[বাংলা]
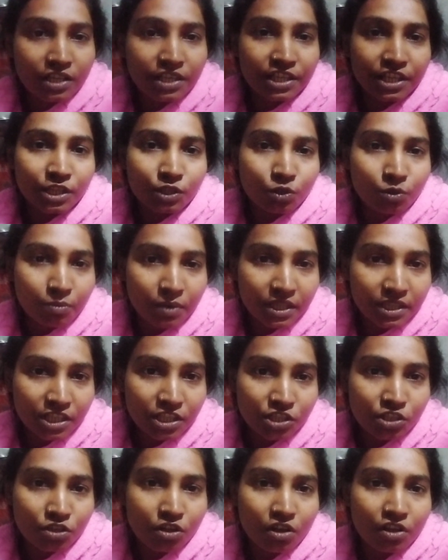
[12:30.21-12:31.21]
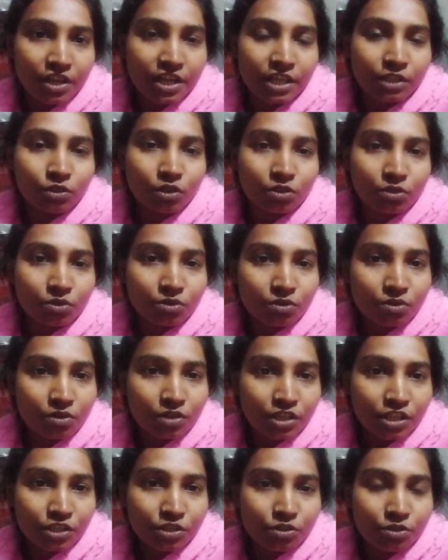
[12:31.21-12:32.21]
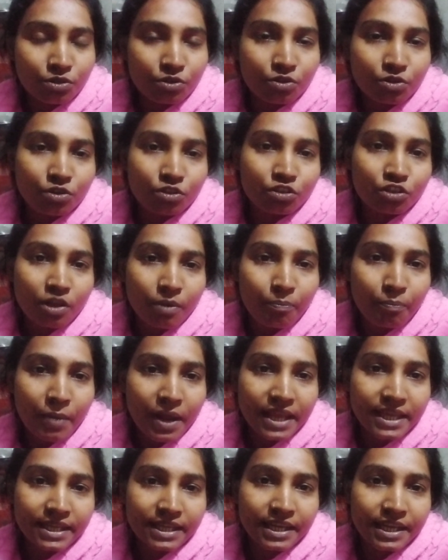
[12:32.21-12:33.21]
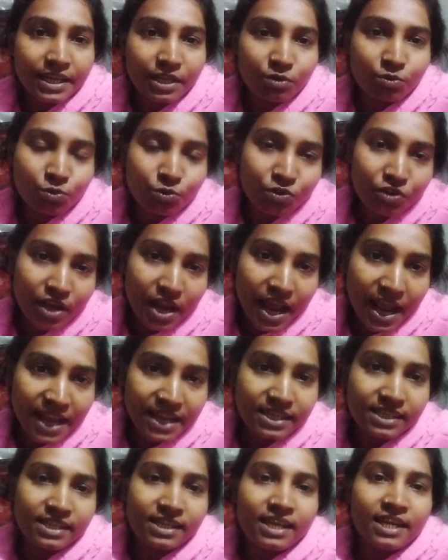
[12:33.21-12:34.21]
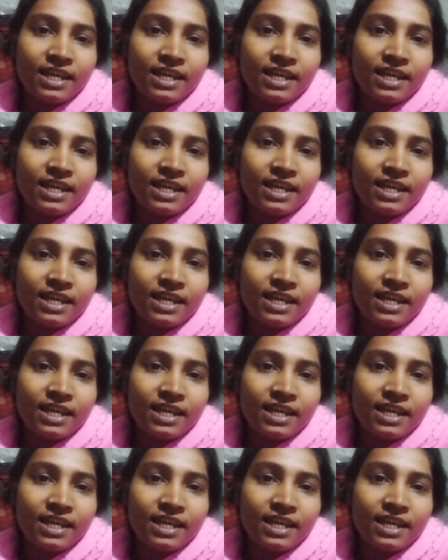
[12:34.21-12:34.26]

নিয়ে তোমাদের সঙ্গে ততক্ষণের জন্য সবাইকে গুড নাইট